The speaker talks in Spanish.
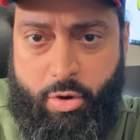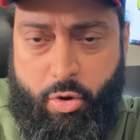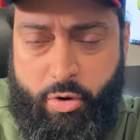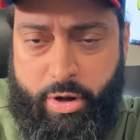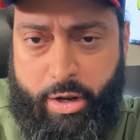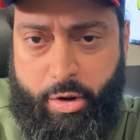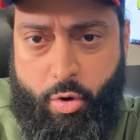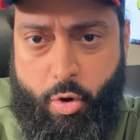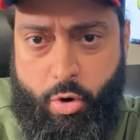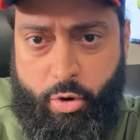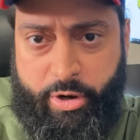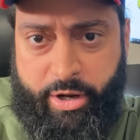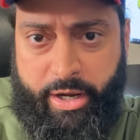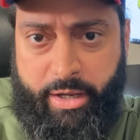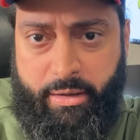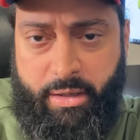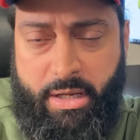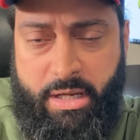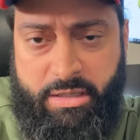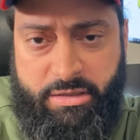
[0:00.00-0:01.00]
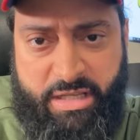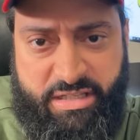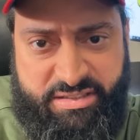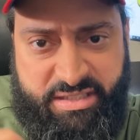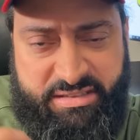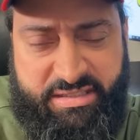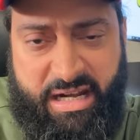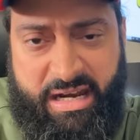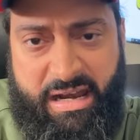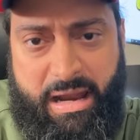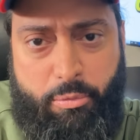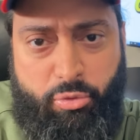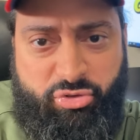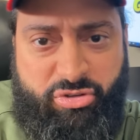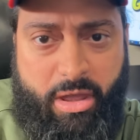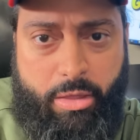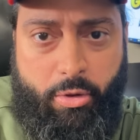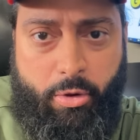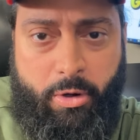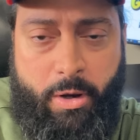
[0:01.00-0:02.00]
corre-corre de César el
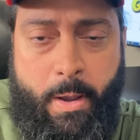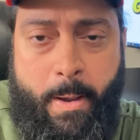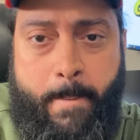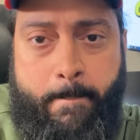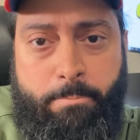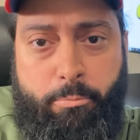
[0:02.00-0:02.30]
abusador?